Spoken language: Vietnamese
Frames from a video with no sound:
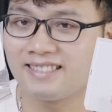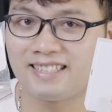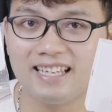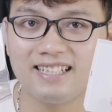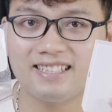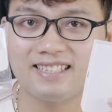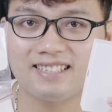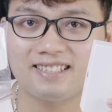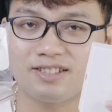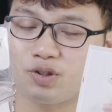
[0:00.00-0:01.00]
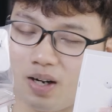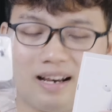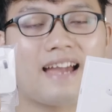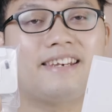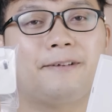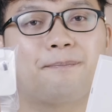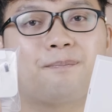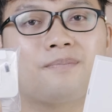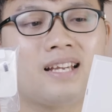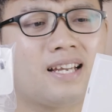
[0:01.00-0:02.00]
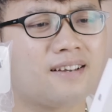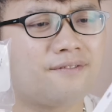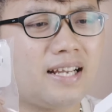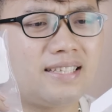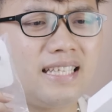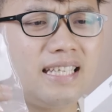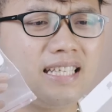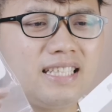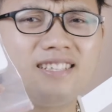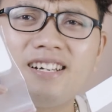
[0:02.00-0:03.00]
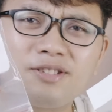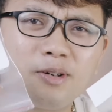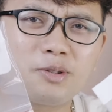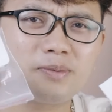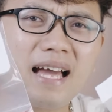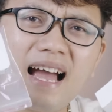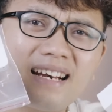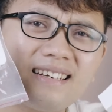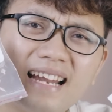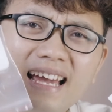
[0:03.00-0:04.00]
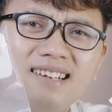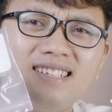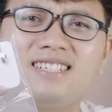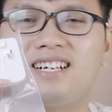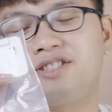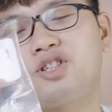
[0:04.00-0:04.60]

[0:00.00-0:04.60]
Zin chuẩn Lightning Vậy thì người dùng chúng ta nên lựa